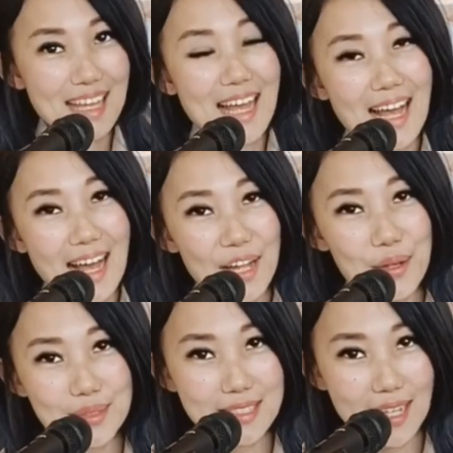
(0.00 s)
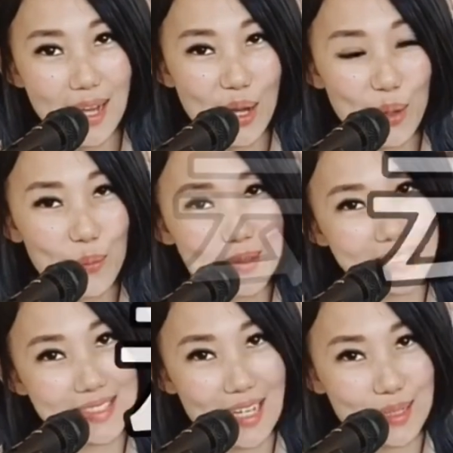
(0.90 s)
Hello， 大家好，我是萨
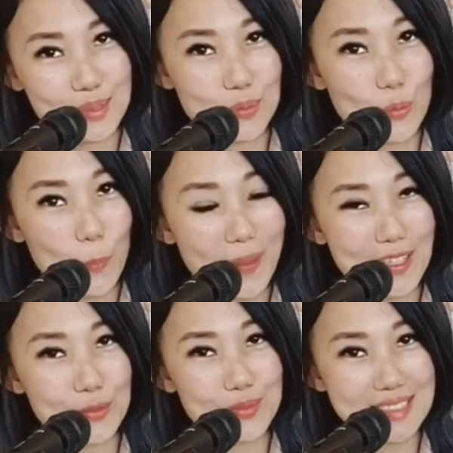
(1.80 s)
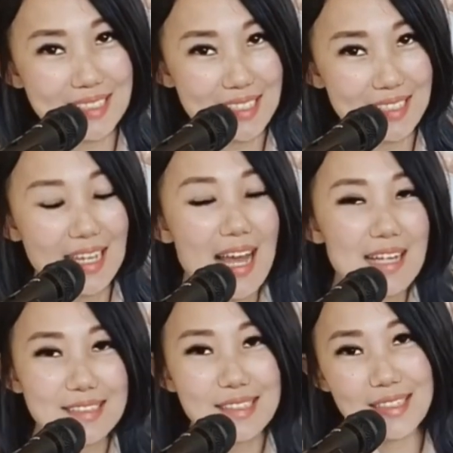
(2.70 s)
克斯 Ruby 云溪。今
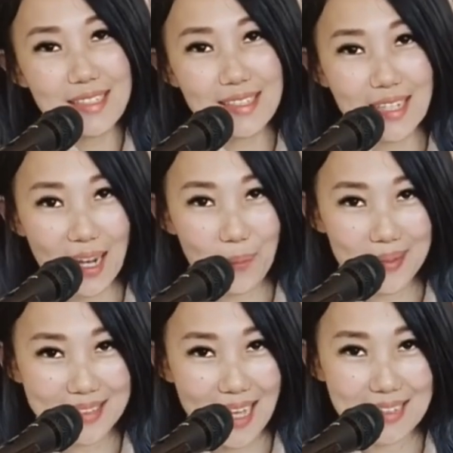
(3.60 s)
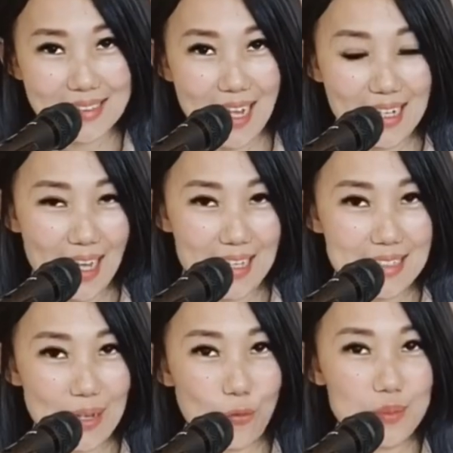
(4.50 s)
天呢，要来为大家开箱我
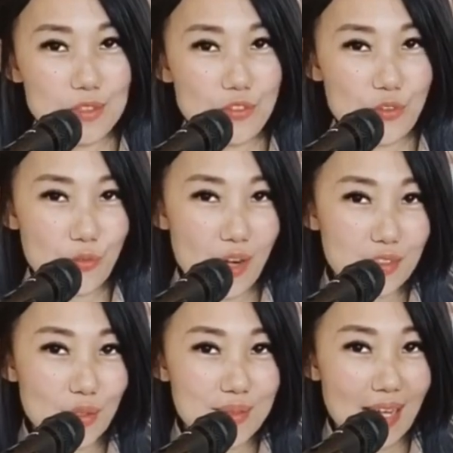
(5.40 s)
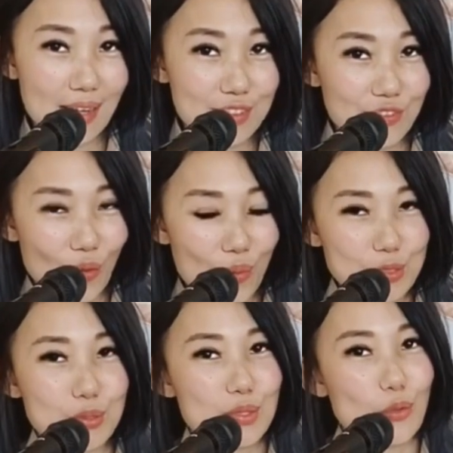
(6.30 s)
们的 Vibrato 萨克斯风，也就
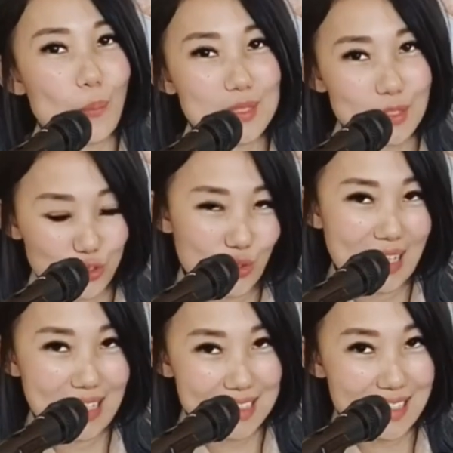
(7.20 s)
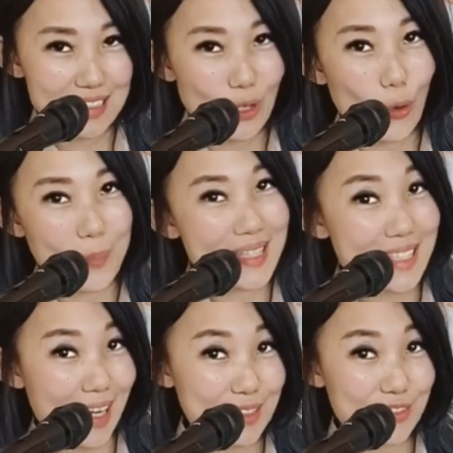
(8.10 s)
是我们的水晶透明萨克
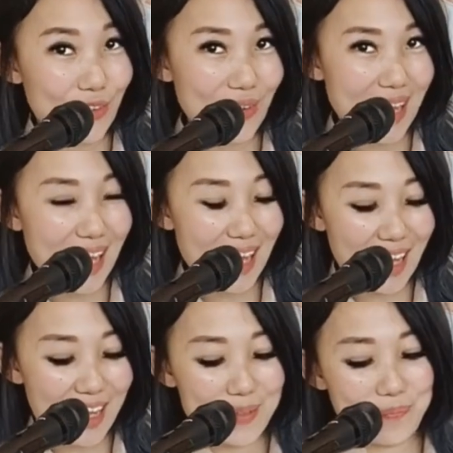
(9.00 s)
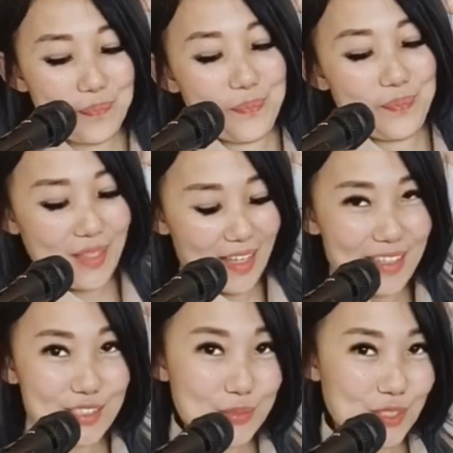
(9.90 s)
斯风啦，是
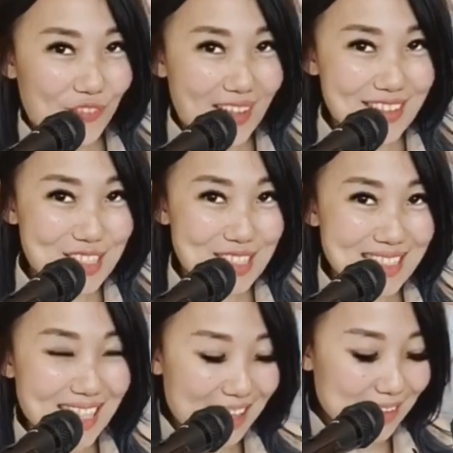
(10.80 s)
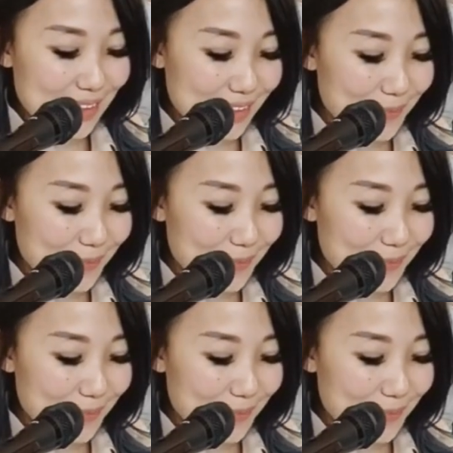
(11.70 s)
不是非常的期待呢？